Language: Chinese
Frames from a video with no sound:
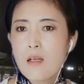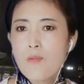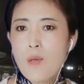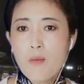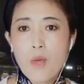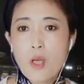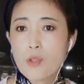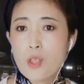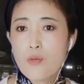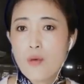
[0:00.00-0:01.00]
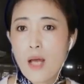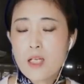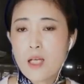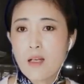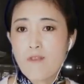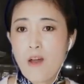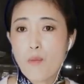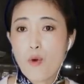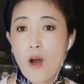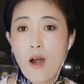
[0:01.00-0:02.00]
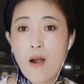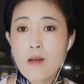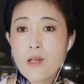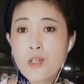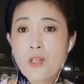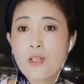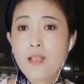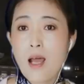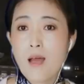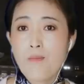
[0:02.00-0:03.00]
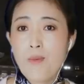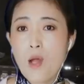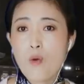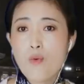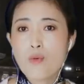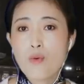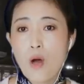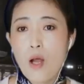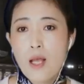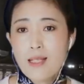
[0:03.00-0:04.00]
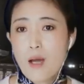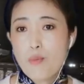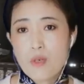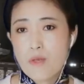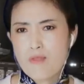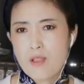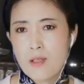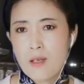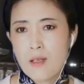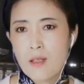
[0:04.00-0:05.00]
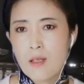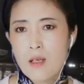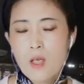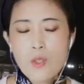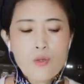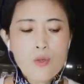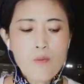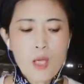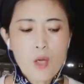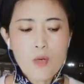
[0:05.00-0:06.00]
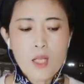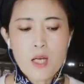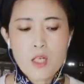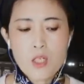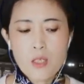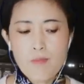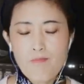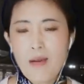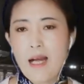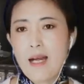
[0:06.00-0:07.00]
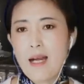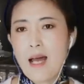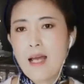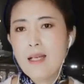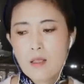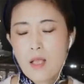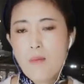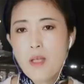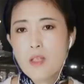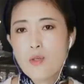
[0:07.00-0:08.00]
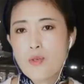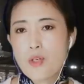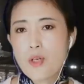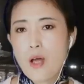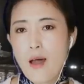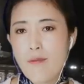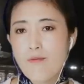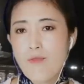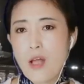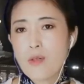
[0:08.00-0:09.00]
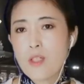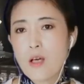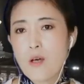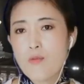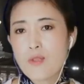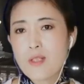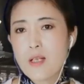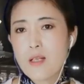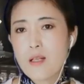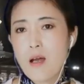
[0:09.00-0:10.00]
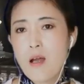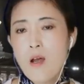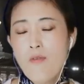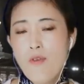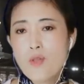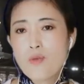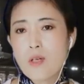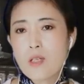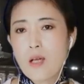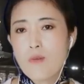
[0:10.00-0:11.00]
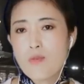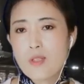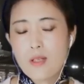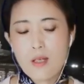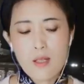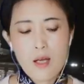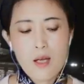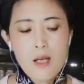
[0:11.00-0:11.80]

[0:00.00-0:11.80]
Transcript: 并没有提出来这样的反驳，而是在辩护说他不是穆斯林。就是说，美国呢是本来他们就是很反对这个穆斯林的，封锁这个穆斯林的。